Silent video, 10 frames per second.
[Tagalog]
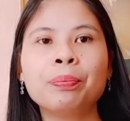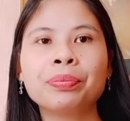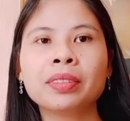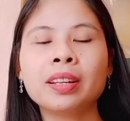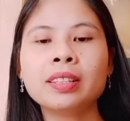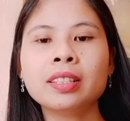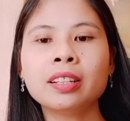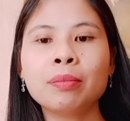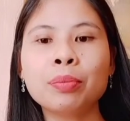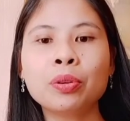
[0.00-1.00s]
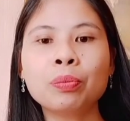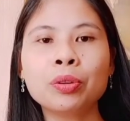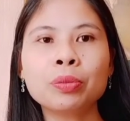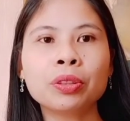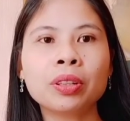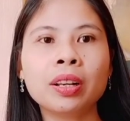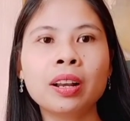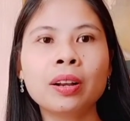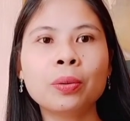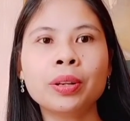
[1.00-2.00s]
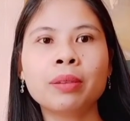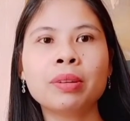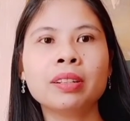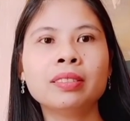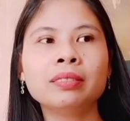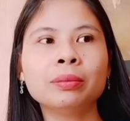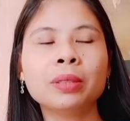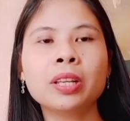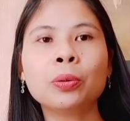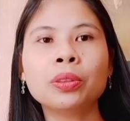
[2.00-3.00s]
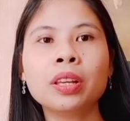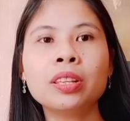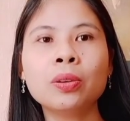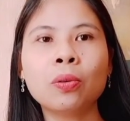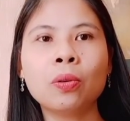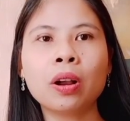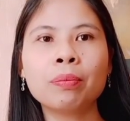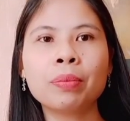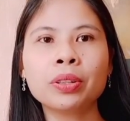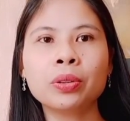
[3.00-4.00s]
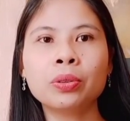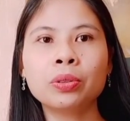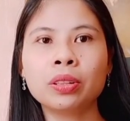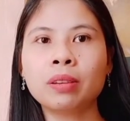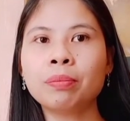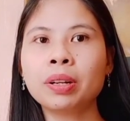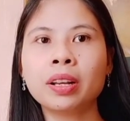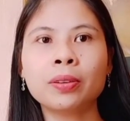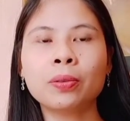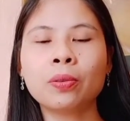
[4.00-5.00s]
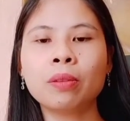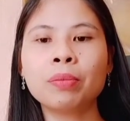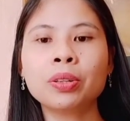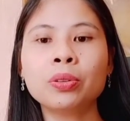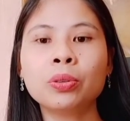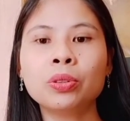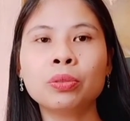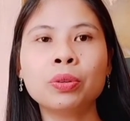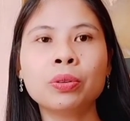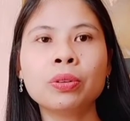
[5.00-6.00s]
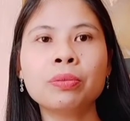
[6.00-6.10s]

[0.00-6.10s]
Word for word: At saka pinupush mo talaga ako na mag i-continue ko ang pag-YouTube ang pag ano ko, ang pag-YouTube ko.